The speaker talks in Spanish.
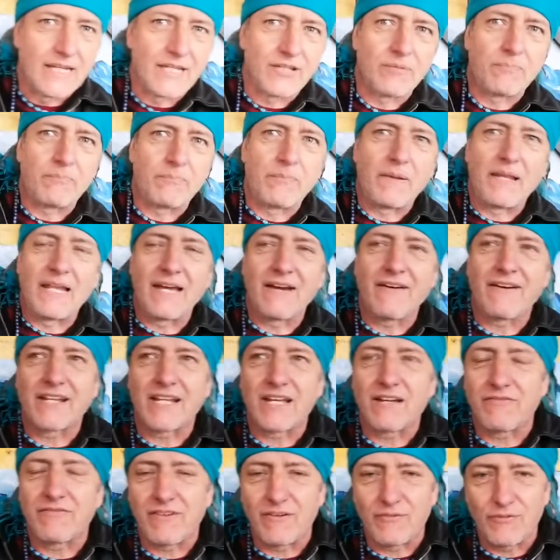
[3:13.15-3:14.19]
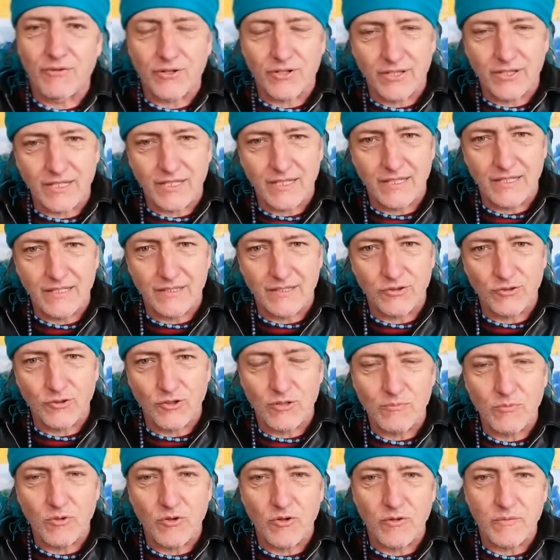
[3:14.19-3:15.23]
Ellos peleaban a favor de
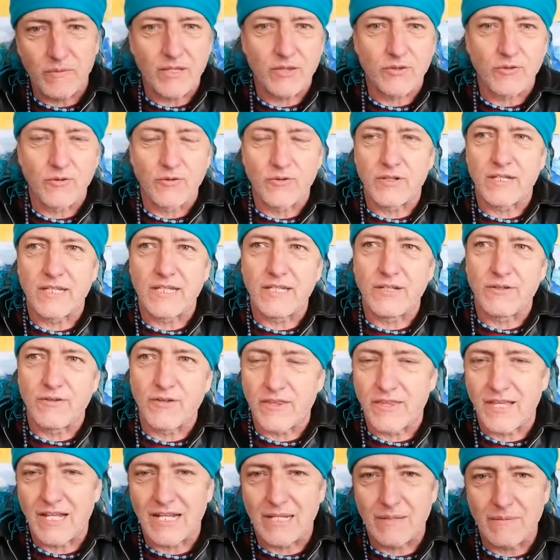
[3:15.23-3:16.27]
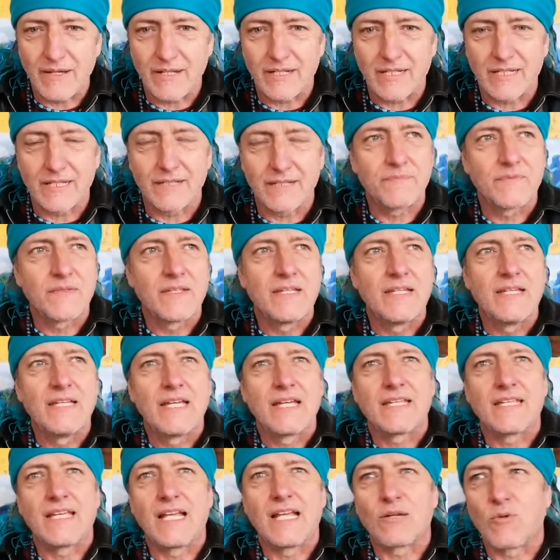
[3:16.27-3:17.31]
todo el movimiento dirigido desde Alemania,
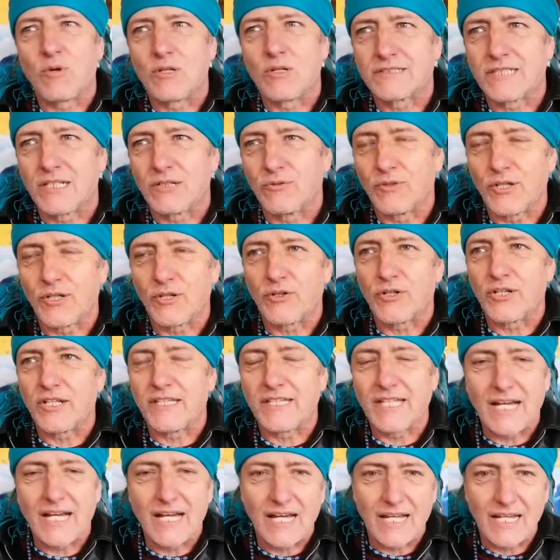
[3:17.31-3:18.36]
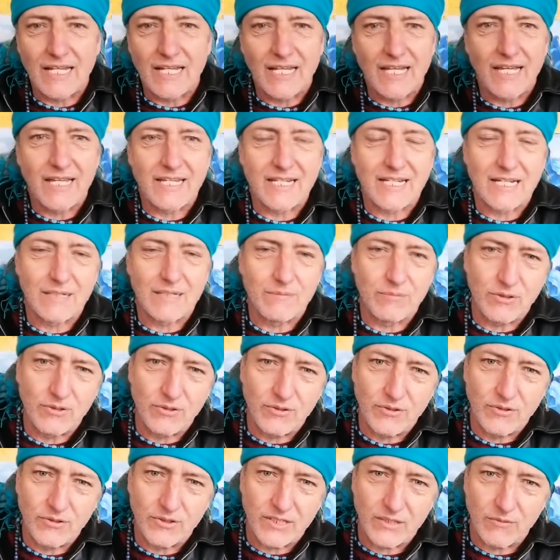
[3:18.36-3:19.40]
y al cual se le unieron Italia y
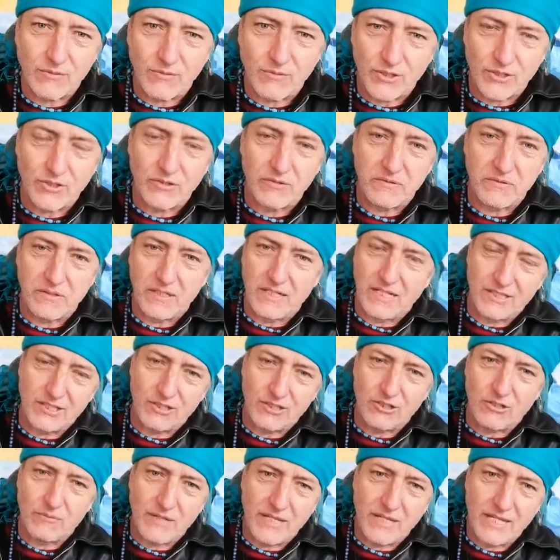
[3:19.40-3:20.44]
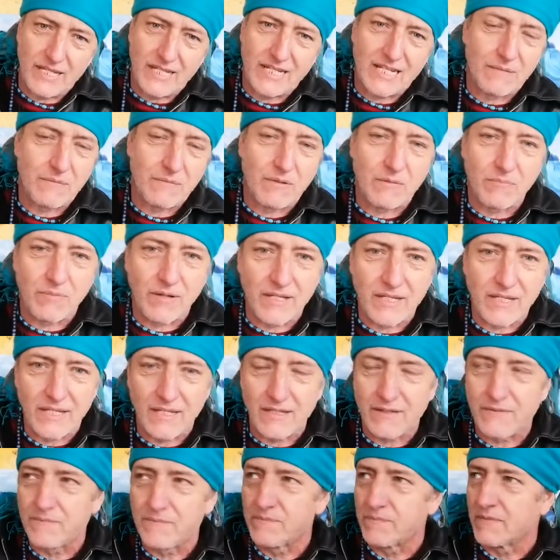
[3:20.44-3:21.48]
Japón, y bueno, y Latinoamérica, mi
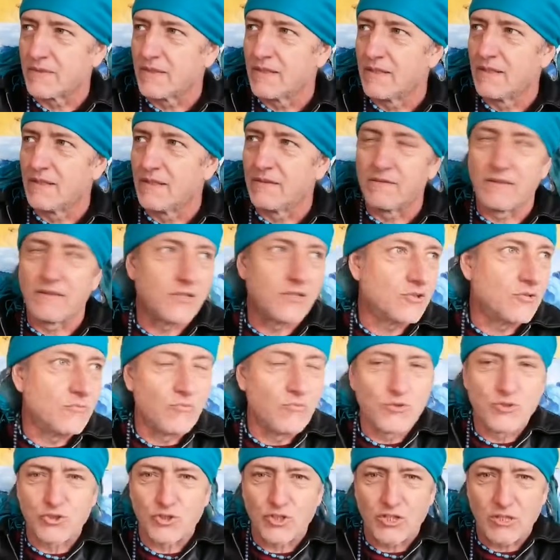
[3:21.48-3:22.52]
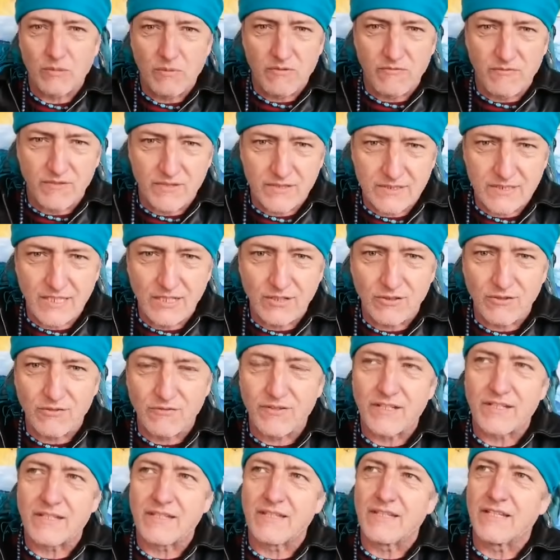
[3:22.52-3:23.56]
país, de hecho, muchos de mis
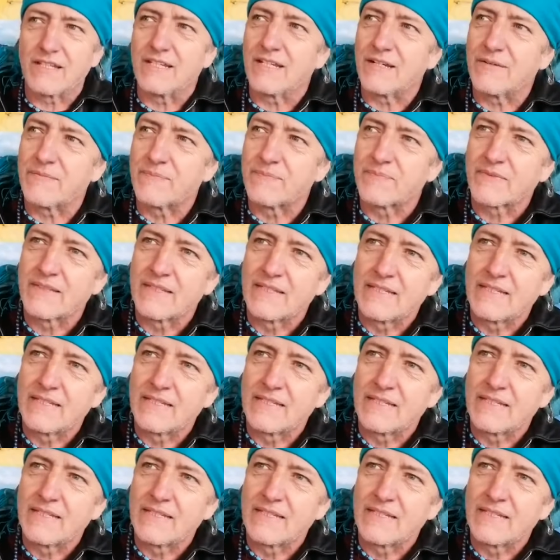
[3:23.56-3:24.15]
vecinos vienen de allá.